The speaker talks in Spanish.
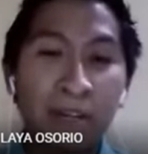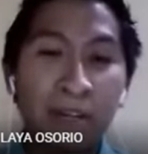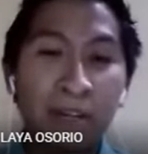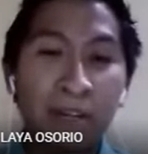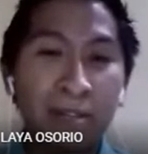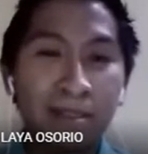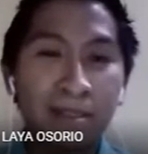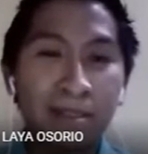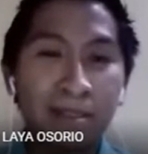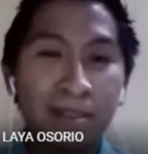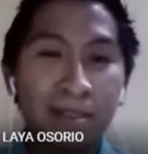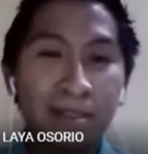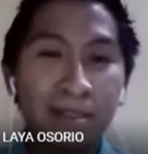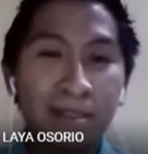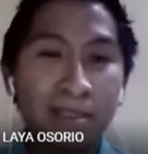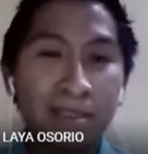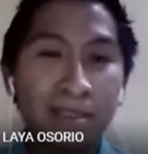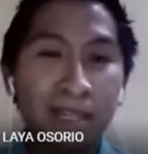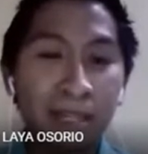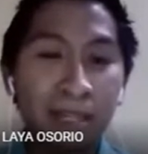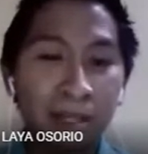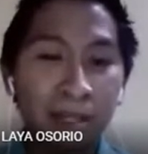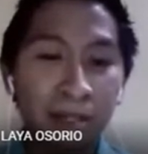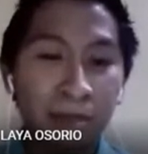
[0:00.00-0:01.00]
se
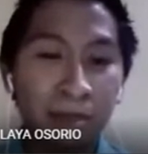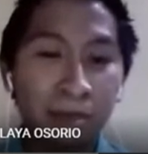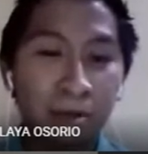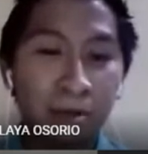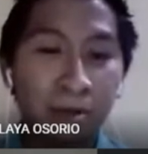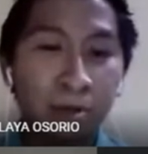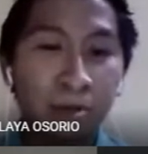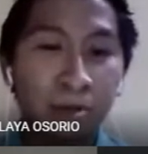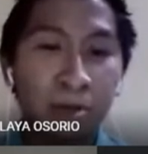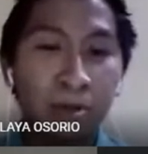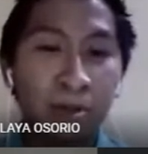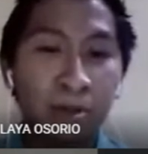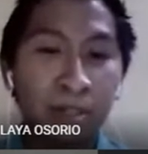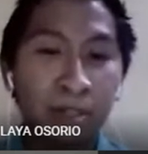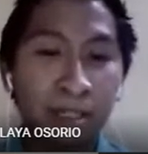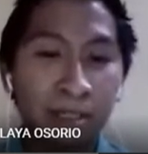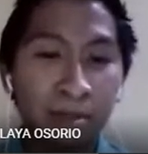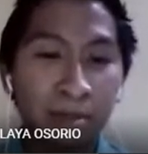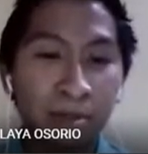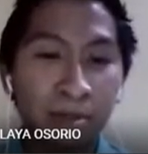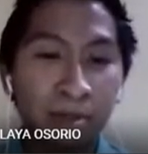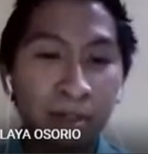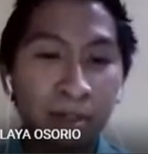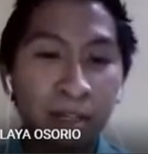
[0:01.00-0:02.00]
creó lo que son las
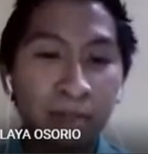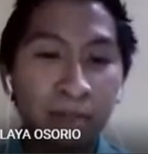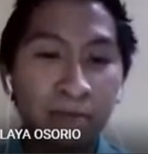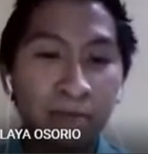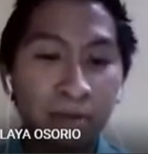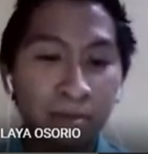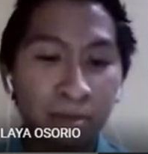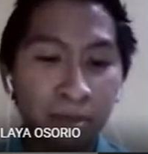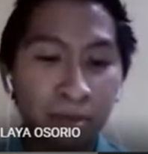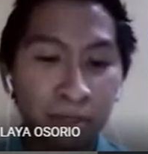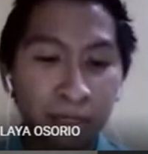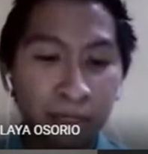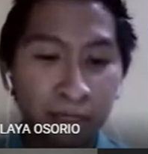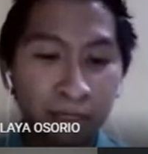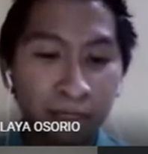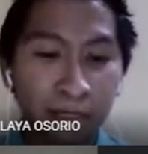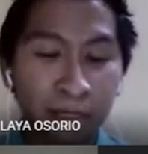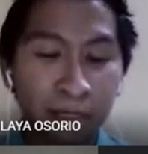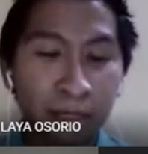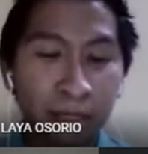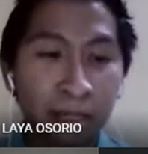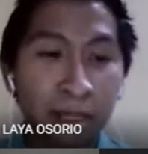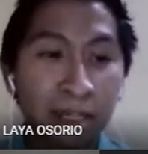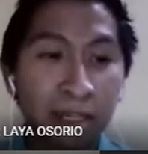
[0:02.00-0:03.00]
famosas
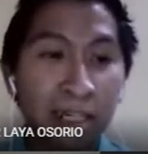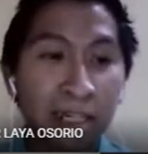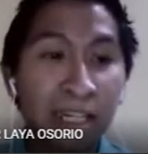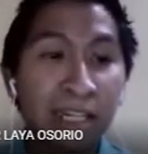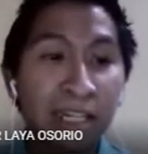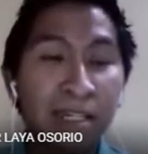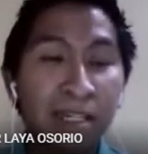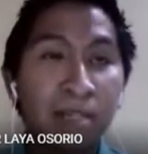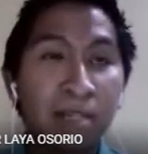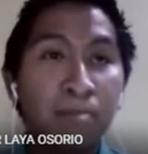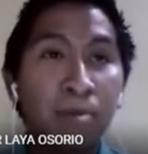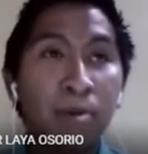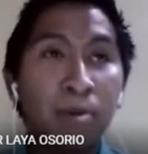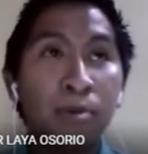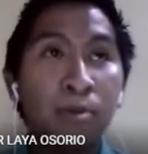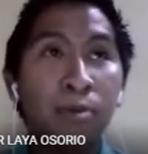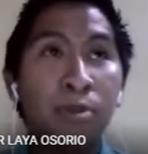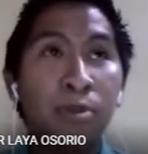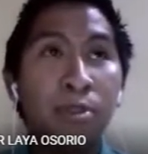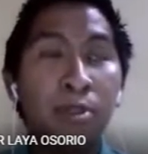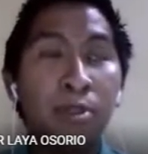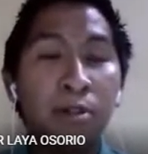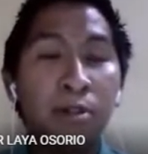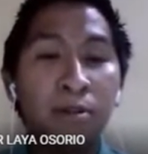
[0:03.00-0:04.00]
líneas de producción
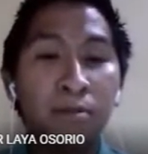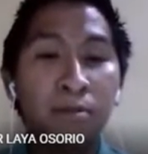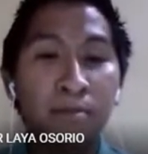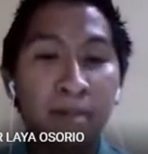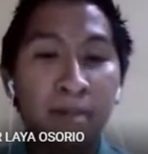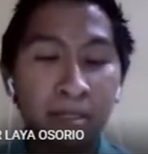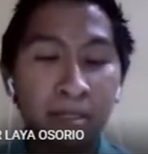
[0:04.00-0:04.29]
masivas